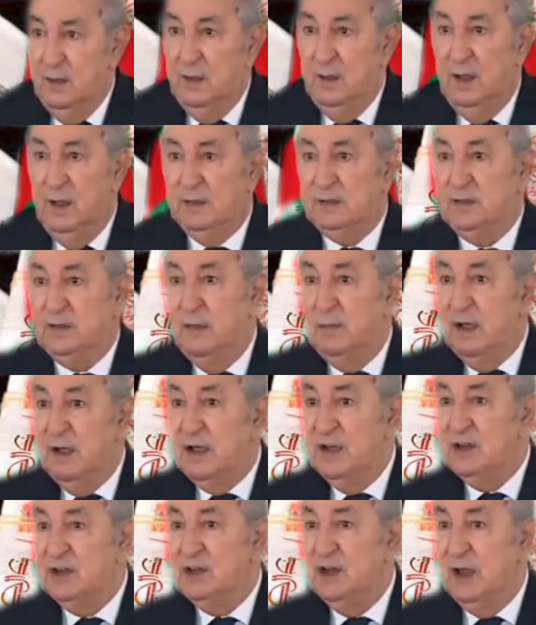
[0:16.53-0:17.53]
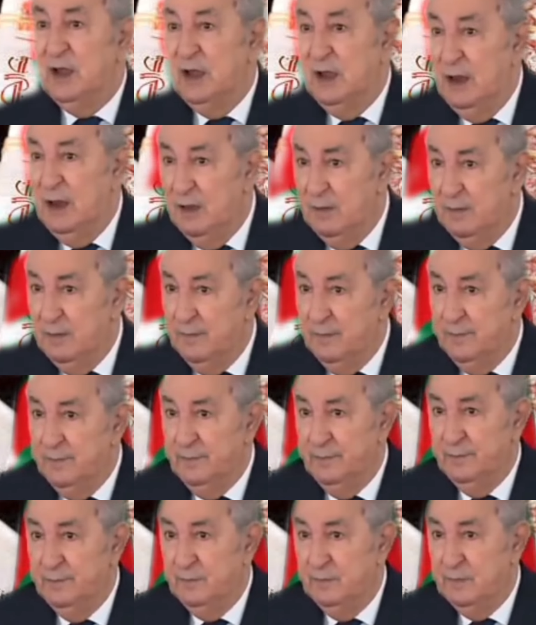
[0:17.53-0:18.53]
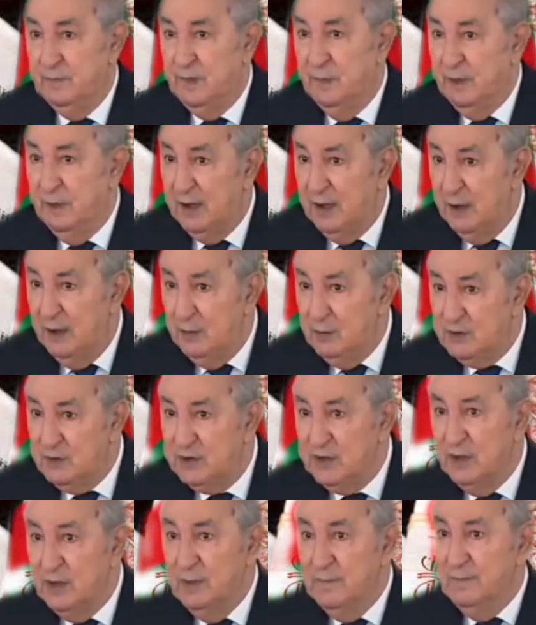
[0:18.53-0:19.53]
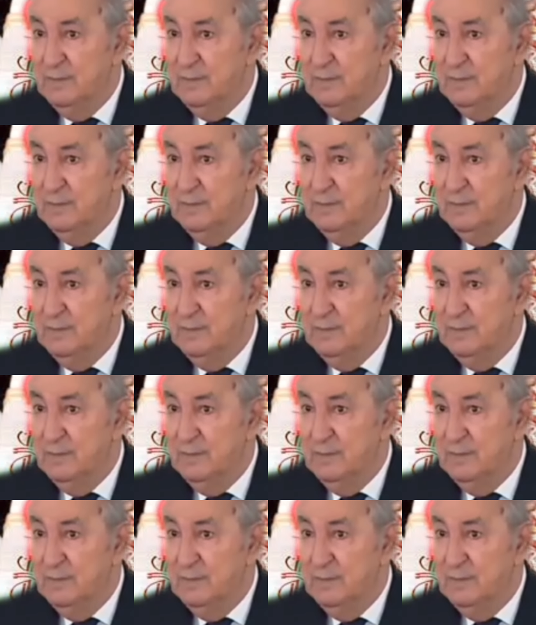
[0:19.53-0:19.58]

الطبقة الشغيلة الطبقة الوسطى